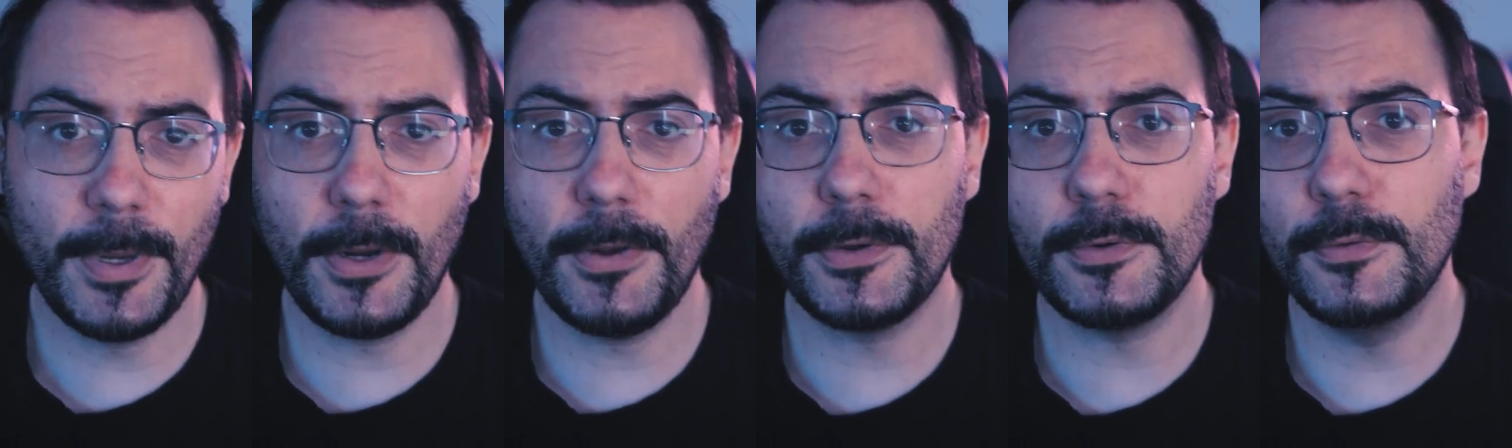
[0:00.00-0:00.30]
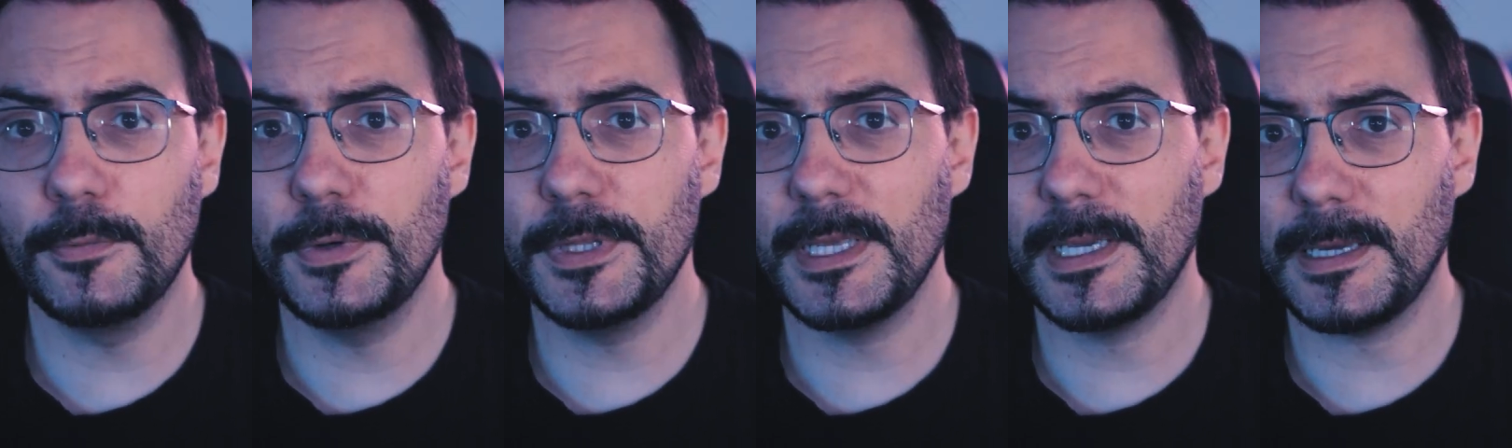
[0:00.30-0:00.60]
Però
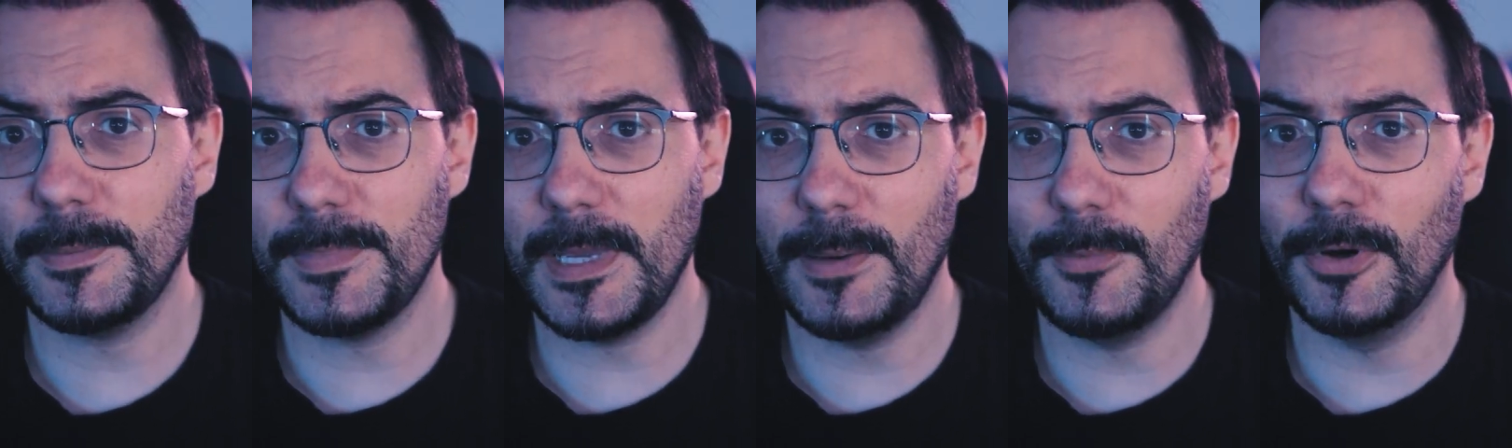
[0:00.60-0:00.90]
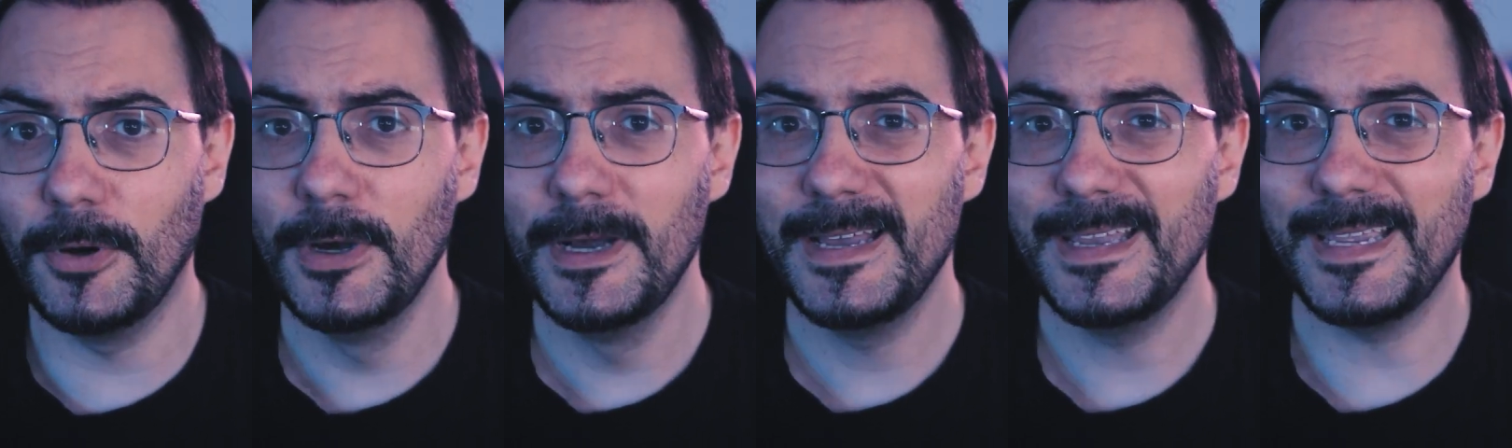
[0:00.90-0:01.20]
ecco quindi che
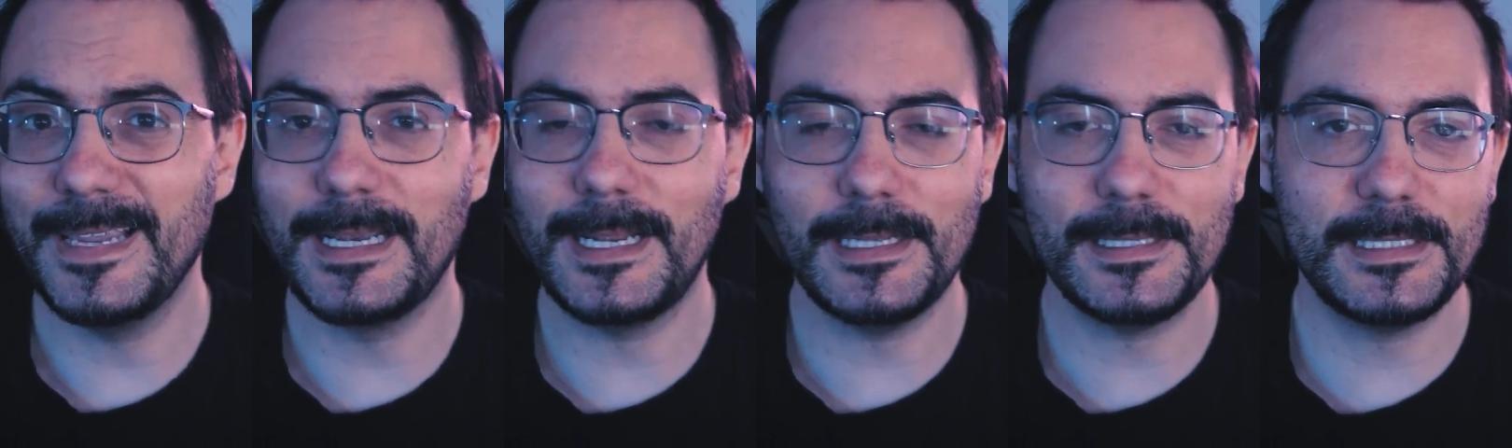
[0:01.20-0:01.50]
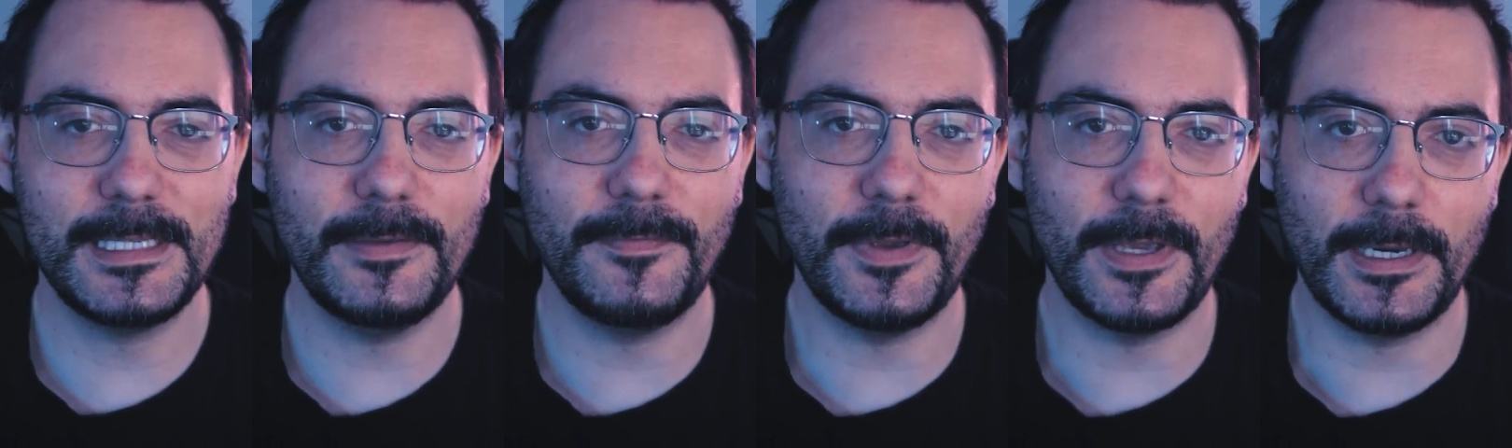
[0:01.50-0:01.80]
abbiamo in
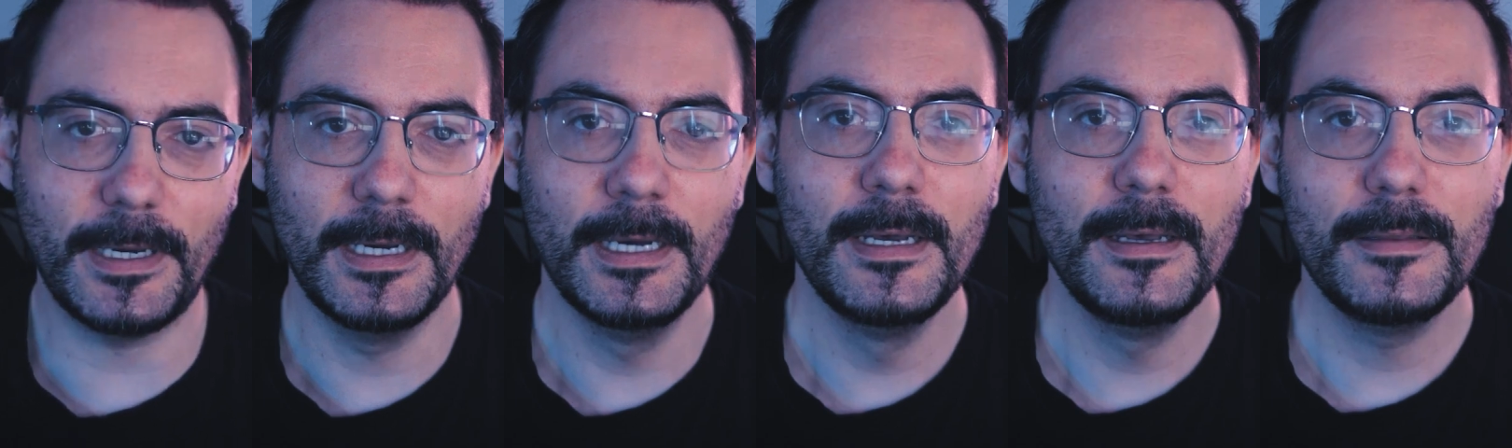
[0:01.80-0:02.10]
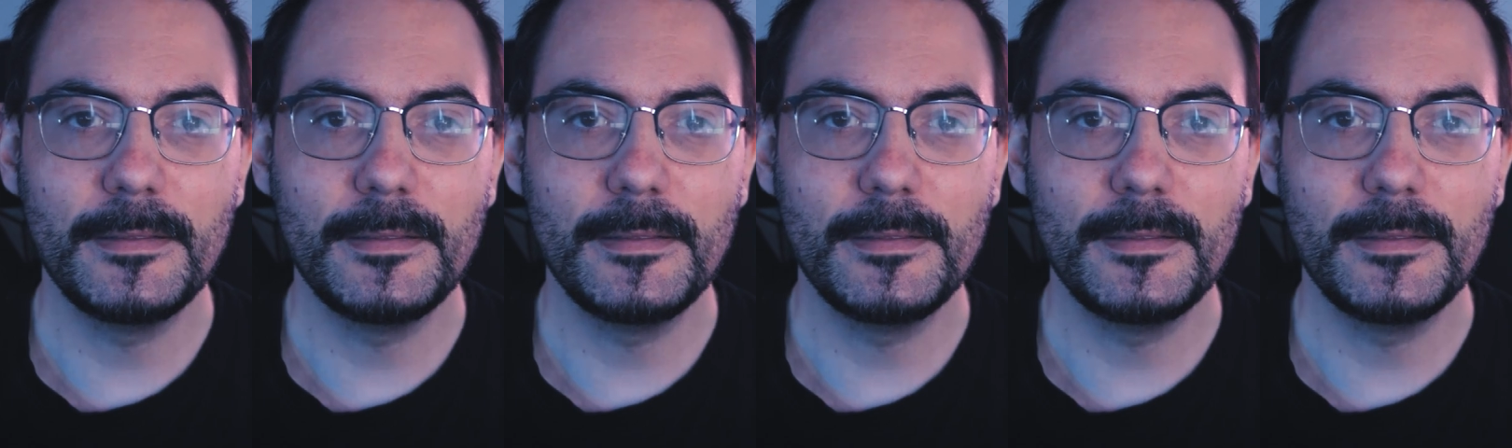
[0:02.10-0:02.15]
classifica